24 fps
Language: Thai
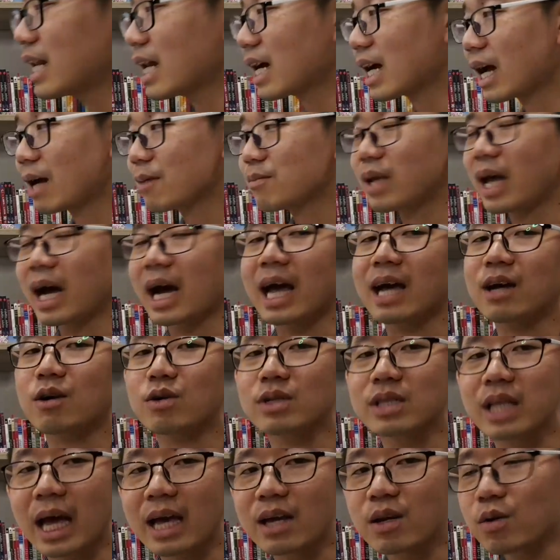ไทยนะครับอยากให้
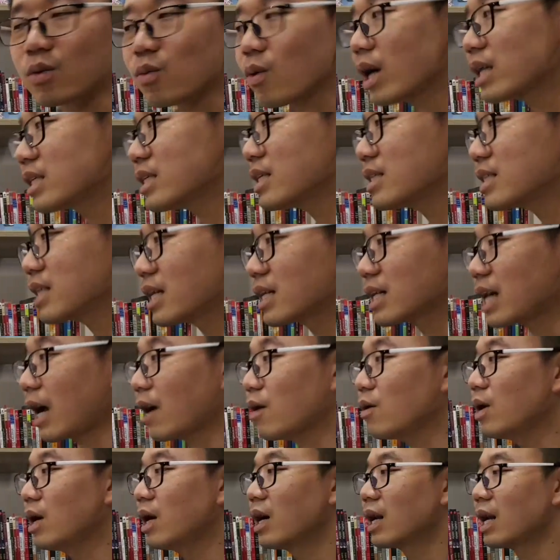คนไทยรู้ว่าจริงๆ
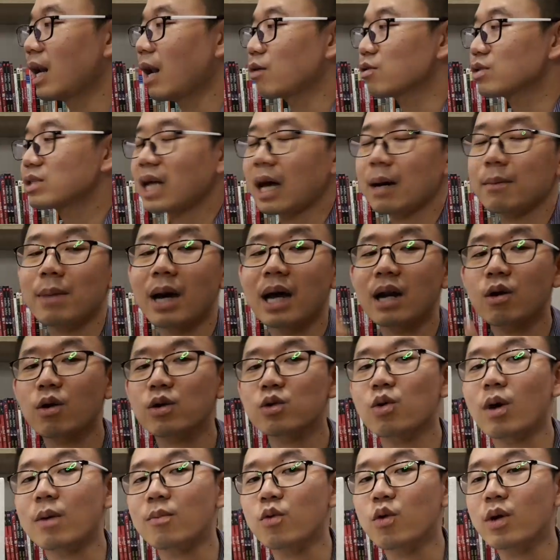แล้วเราสามารถล
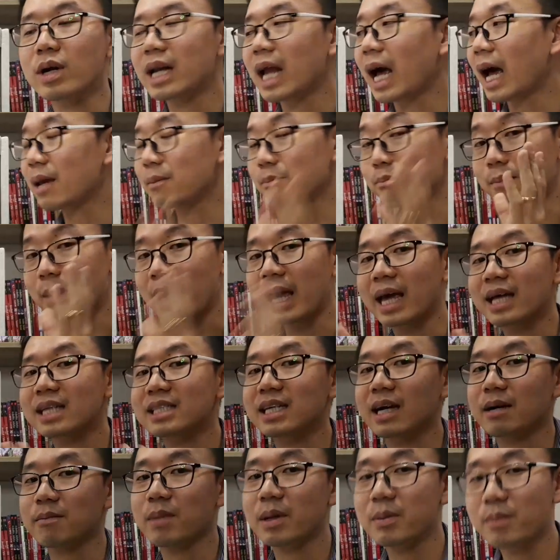ดความอ้วนได้แม้
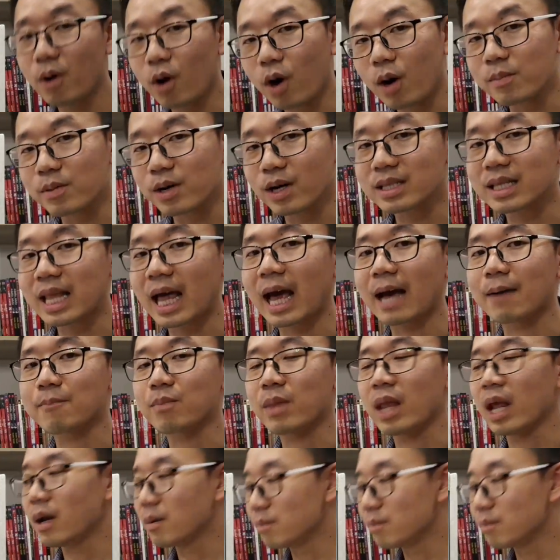จะไม่พร้อมก็ตาม